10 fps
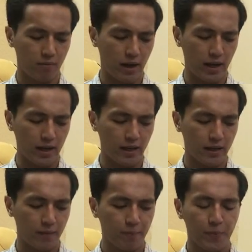cái bản
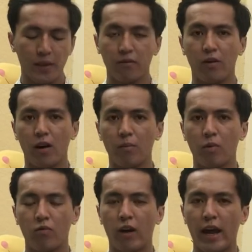à, vỏ
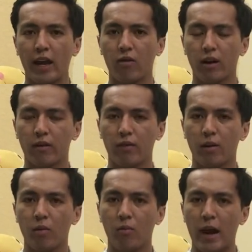màu vàng hoặc là
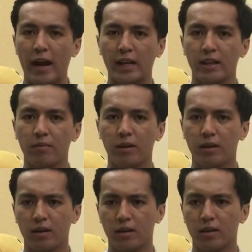vỏ màu bạc thì
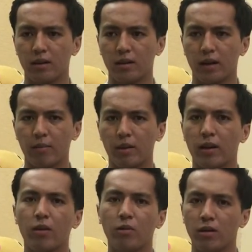mình à, cảm
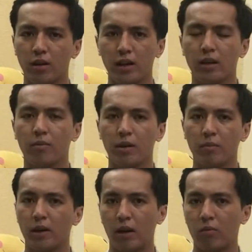thấy nó không cần thiết lắm
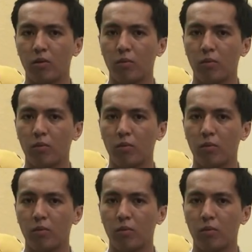nên mình không có